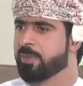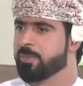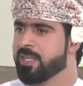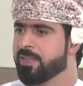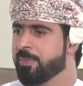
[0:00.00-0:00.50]
طيب
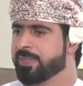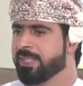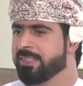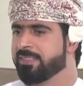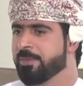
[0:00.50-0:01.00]
استاذ محمد
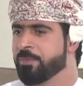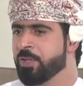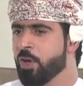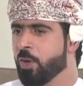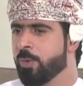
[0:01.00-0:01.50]
يعني انت
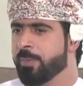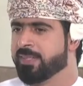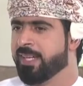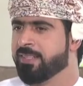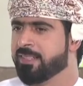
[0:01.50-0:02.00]
ربما
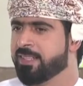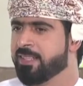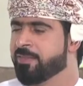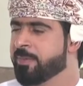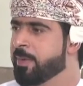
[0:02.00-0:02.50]
تحدثت ايضا
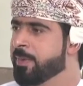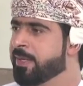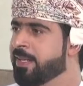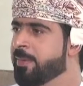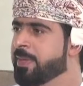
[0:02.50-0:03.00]
في معبر
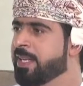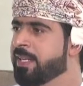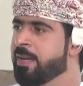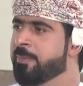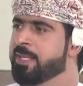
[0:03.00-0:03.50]
كلامك عن
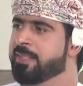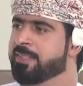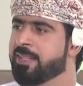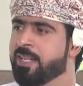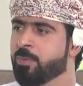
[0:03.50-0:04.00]
اهميه
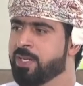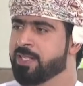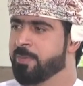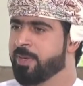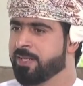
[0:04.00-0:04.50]
هذه
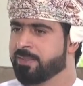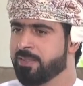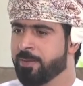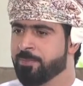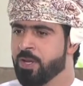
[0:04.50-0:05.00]
المناسبه
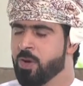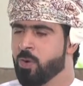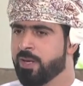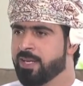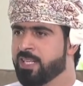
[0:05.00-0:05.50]
العطره
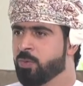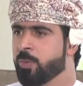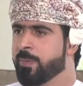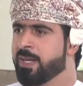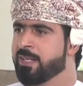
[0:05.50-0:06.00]
ولكن
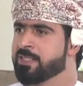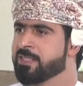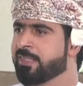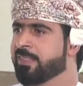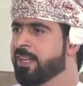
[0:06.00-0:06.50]
وبما ان
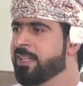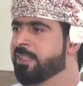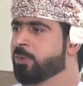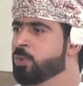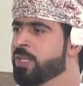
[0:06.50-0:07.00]
السلطنه ايضا
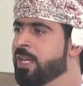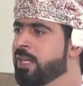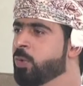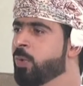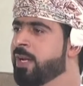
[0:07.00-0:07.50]
تشارك
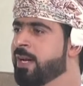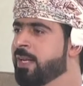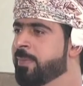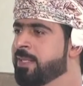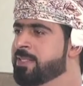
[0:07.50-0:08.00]
دول
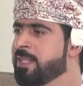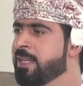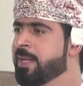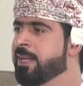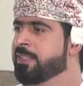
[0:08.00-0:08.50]
العالم
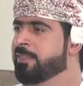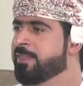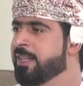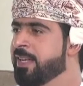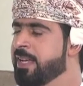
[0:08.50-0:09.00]
الاسلامي
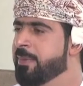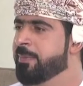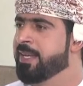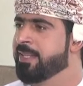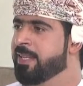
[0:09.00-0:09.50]
الاحتفاء
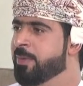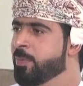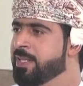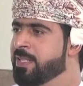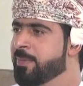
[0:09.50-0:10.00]
بهذه
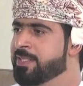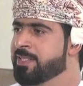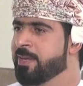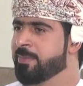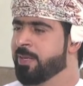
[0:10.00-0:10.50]
المناسبه
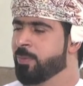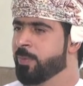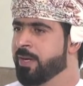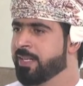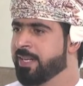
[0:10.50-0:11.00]
الاسلاميه
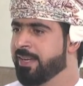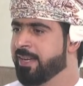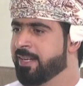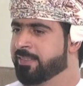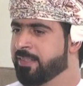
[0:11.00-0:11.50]
المباركه
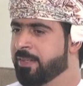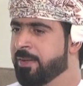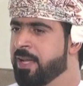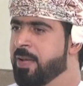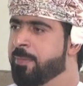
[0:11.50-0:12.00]
العطره،
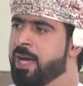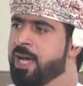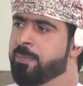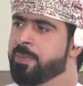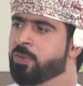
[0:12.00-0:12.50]
ما
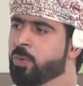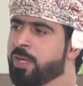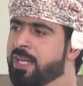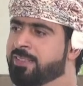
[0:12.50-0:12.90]
اهميه هنا